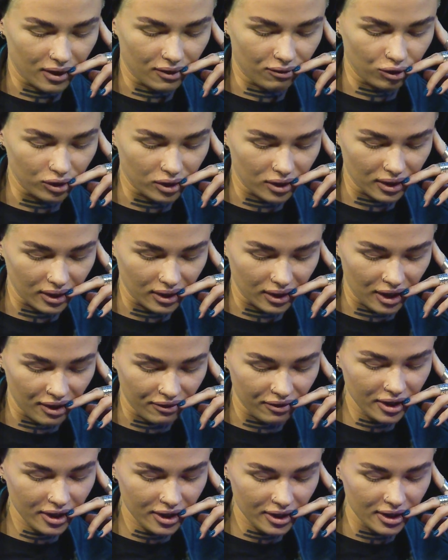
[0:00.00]
вот,
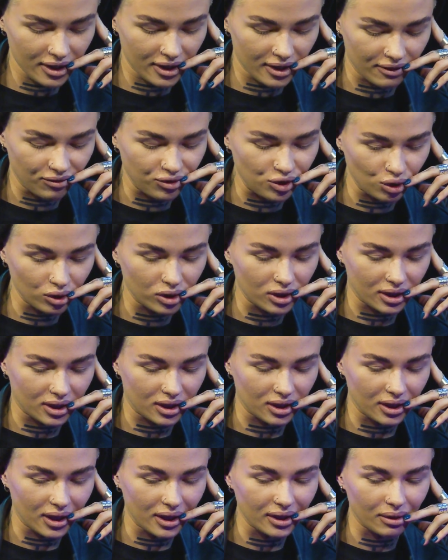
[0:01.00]
наверное,
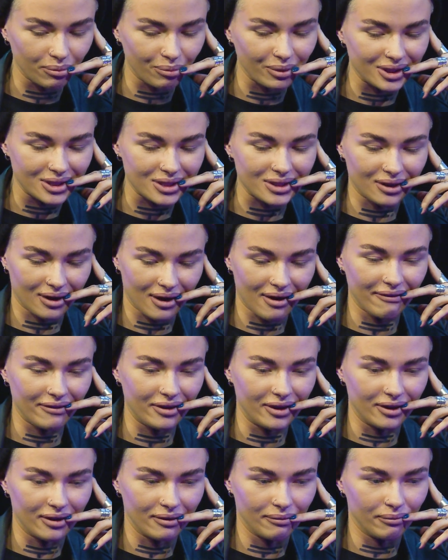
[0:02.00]
все-таки надо быть
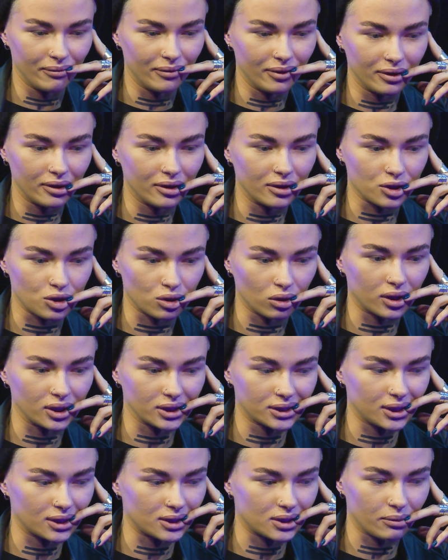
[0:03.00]
старовером, э, что
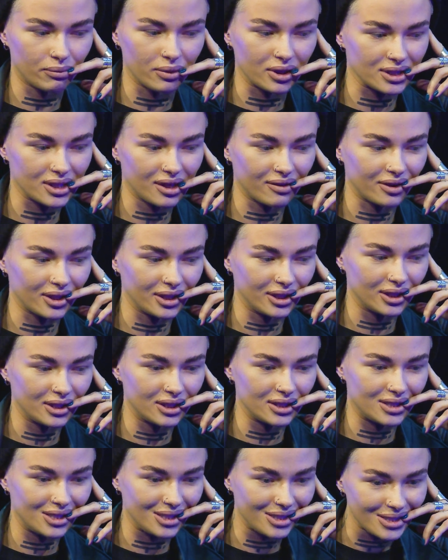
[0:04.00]
касается
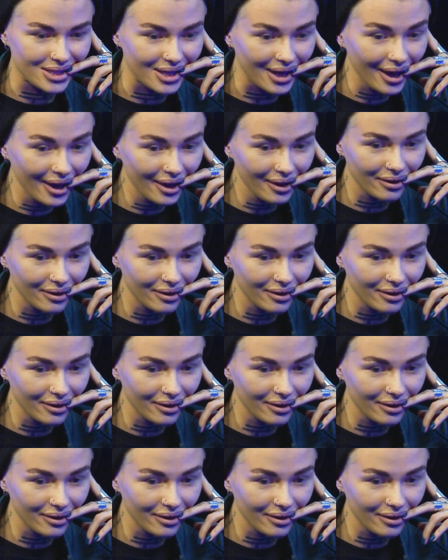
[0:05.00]
образования детей.